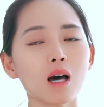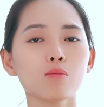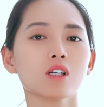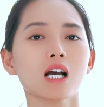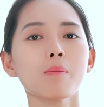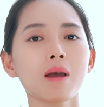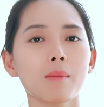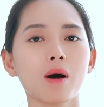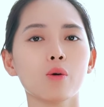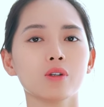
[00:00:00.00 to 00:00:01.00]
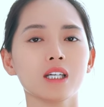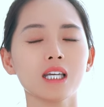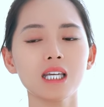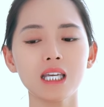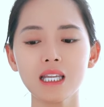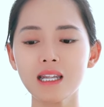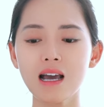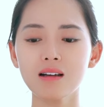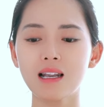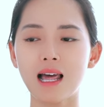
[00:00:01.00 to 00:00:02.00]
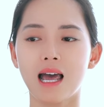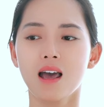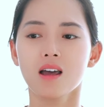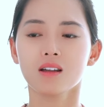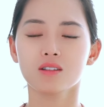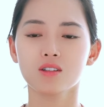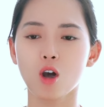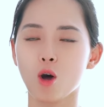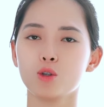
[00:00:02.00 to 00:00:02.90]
động cho các mẹ bầu thì cái kỹ năng là trò